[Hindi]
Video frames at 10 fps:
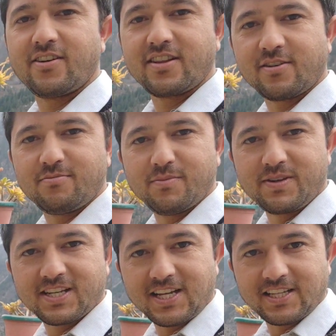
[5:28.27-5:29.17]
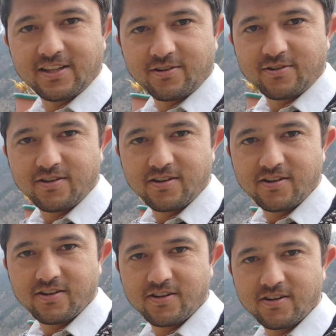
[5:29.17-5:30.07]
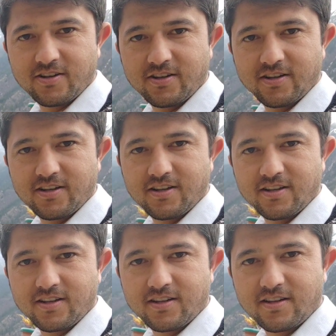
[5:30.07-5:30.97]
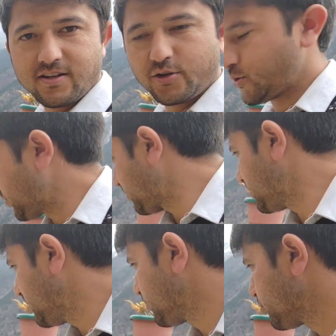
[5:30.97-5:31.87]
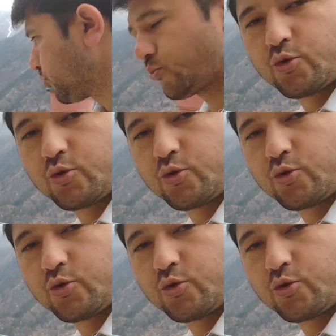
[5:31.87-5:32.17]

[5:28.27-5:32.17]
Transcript: और देखो मम्मी के साथ ये देखो नीचे नीचे